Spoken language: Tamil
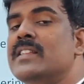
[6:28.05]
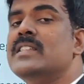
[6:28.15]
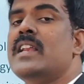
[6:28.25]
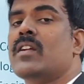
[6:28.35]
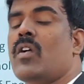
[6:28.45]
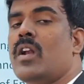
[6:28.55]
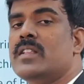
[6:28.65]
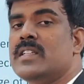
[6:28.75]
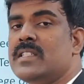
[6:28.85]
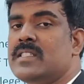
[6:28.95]
எயிட் இன்ஜினியரிங்
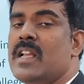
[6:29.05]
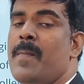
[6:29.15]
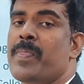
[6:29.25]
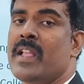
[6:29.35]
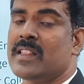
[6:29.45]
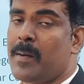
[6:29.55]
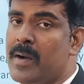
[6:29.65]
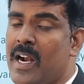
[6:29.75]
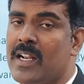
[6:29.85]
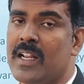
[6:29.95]
காலேஜஸ்
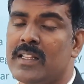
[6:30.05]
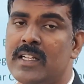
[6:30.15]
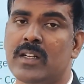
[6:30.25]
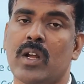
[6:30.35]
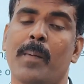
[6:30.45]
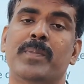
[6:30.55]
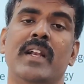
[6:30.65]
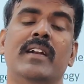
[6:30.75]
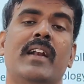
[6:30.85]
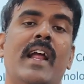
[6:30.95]
தமிழ்நாட்டில் இருந்து டாப்
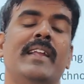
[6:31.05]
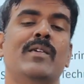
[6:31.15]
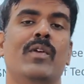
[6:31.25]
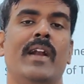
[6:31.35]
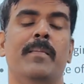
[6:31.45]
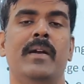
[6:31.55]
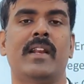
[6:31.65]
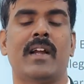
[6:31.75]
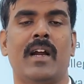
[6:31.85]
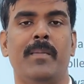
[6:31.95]
த்ரீ ஹண்ட்ரட் ரேங்கிங் கூட இடம்
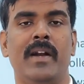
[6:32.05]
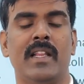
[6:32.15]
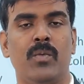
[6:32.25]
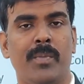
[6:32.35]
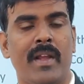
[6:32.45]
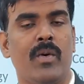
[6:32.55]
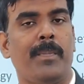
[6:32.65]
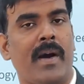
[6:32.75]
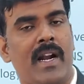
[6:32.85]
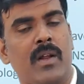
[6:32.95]
பெற்றிருக்காங்க அப்படின்றது உண்மையாக
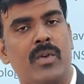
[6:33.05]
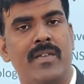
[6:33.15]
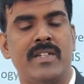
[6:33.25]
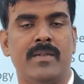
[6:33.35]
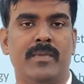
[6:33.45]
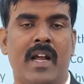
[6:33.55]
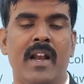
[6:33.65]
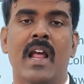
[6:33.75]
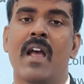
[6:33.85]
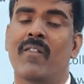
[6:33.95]
ஒரு பாராட்டக்கூடிய
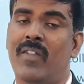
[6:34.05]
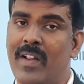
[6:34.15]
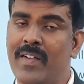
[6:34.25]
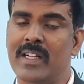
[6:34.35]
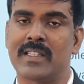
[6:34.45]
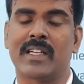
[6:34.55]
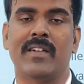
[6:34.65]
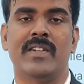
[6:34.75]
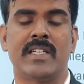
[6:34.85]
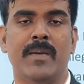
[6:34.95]
விஷயம்தான்
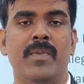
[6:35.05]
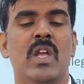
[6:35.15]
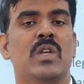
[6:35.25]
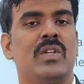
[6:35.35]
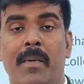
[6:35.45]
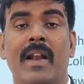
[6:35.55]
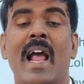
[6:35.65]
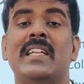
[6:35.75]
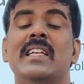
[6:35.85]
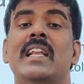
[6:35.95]
வரவேற்கத்தக்க விஷயம் நம்மளோட
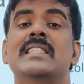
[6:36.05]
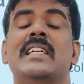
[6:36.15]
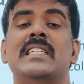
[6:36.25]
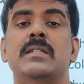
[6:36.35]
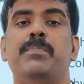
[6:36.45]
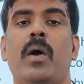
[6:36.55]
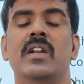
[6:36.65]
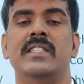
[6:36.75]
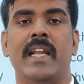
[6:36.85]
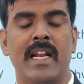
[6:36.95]
நேஷனல் எஜுகேஷன்
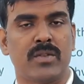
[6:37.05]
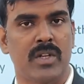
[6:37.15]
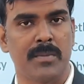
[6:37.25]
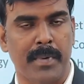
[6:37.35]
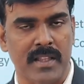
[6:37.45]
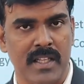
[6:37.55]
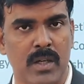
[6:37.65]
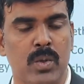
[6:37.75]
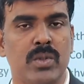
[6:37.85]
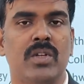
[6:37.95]
பாலிசி என்ன சொல்லுதுன்னு
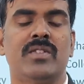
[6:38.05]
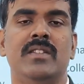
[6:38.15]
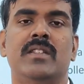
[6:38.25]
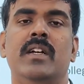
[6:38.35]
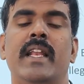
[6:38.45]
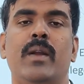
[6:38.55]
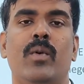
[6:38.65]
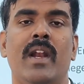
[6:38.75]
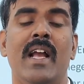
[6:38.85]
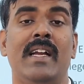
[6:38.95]
பார்த்தோன்னா டூ தௌசண்ட்
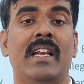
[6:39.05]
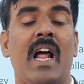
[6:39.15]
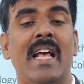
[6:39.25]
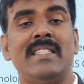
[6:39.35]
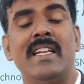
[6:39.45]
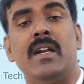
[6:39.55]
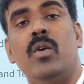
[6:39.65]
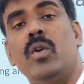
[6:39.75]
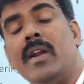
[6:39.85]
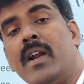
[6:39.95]
தேர்ட்டிக்குள்ளே கிராஸ்
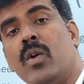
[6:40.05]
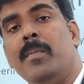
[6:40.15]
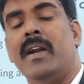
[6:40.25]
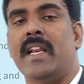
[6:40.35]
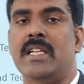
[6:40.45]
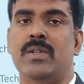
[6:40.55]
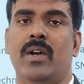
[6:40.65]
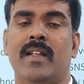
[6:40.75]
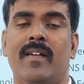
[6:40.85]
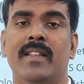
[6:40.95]
என்ரோ என்ரோல்மெண்ட்
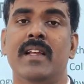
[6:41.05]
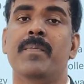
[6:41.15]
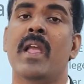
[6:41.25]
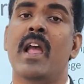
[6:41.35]
ரேஷியோ அதாவது